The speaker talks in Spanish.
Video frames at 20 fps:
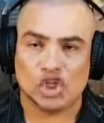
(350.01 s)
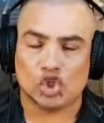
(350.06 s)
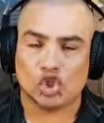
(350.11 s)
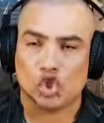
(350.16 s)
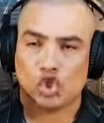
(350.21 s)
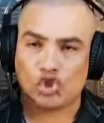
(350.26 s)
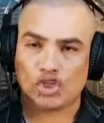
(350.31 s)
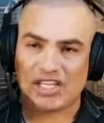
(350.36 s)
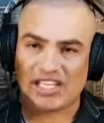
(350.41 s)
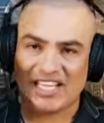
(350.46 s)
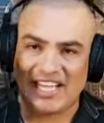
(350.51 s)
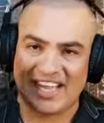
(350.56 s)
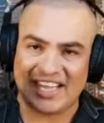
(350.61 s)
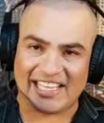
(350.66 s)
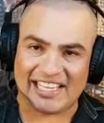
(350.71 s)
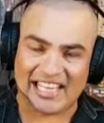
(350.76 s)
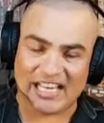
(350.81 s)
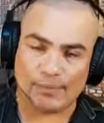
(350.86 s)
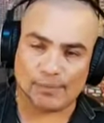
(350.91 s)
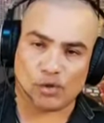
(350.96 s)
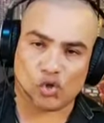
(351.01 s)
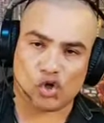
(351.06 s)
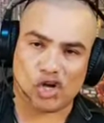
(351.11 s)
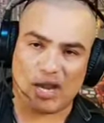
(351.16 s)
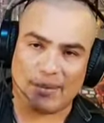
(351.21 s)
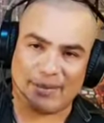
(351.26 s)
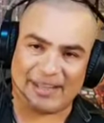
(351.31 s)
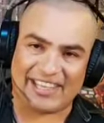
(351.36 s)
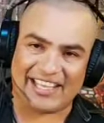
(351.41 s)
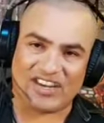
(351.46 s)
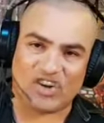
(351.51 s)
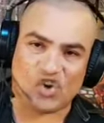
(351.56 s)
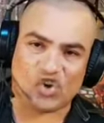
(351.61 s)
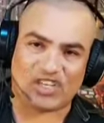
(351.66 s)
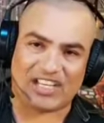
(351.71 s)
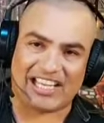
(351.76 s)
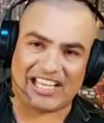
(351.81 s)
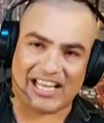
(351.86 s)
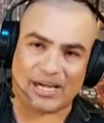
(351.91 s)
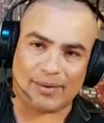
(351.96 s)
donde en el programa de
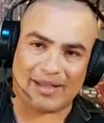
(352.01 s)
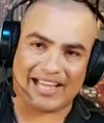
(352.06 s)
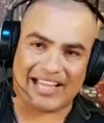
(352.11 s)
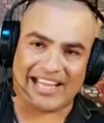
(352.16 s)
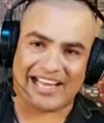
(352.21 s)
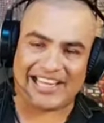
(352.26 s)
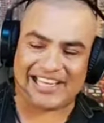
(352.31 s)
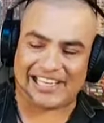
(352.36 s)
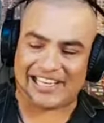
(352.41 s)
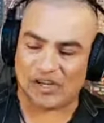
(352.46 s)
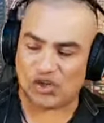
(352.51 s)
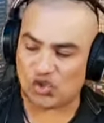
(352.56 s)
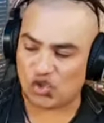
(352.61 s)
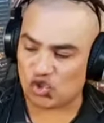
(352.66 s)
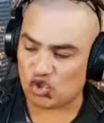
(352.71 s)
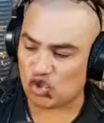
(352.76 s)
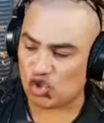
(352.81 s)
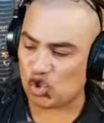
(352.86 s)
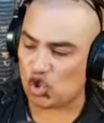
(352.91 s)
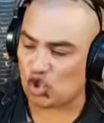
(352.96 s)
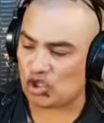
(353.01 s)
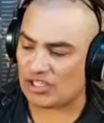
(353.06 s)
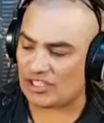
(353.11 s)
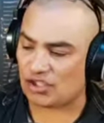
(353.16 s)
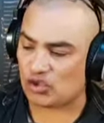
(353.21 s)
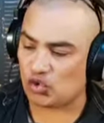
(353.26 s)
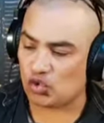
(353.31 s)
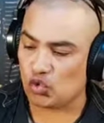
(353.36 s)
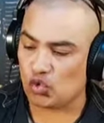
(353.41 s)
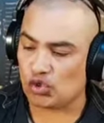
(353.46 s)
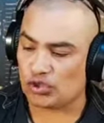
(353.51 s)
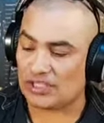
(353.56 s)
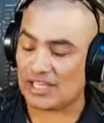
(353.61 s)
Jorge Carvajal reconoció que tú,